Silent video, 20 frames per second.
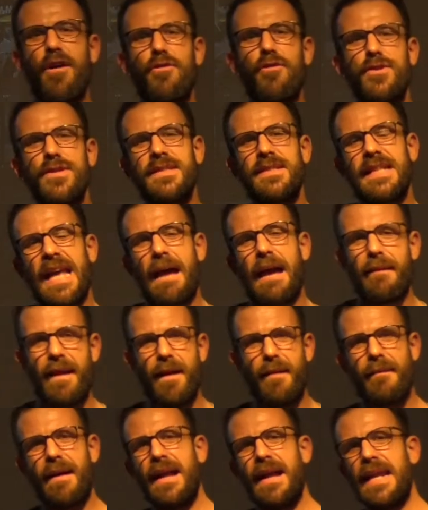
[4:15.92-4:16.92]
Os
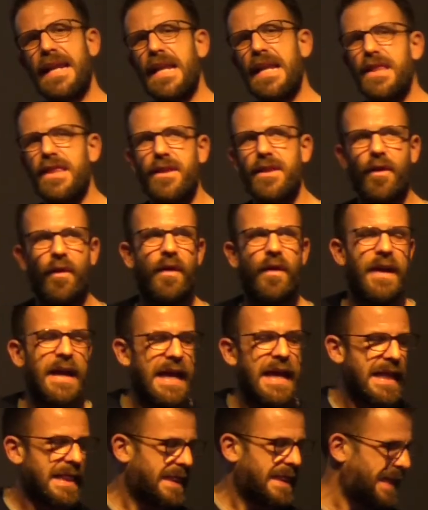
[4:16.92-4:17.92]
hablaba al inicio
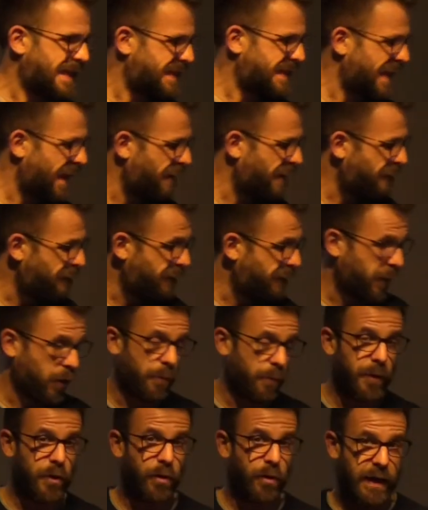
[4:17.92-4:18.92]
de ese
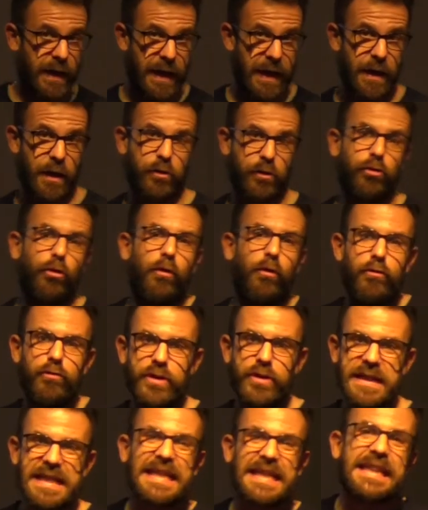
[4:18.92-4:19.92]
fenómeno que
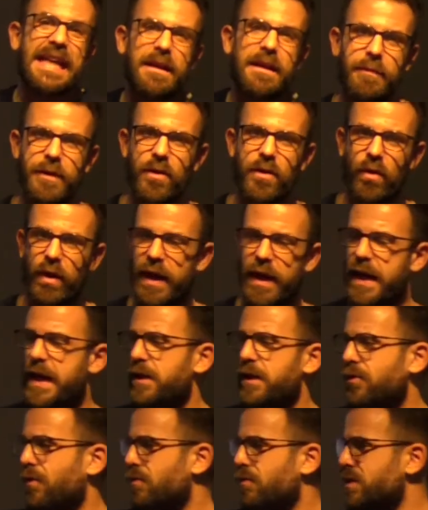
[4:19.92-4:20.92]
todos, ese término
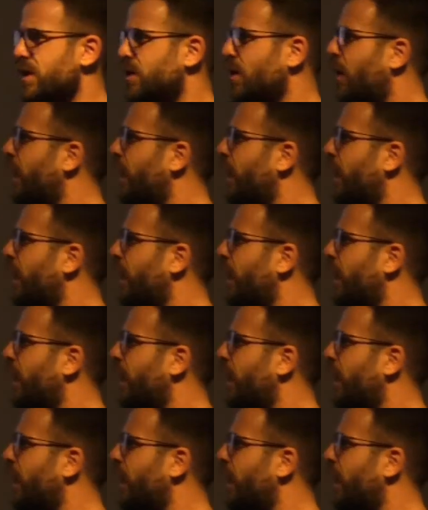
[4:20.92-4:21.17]
que todos y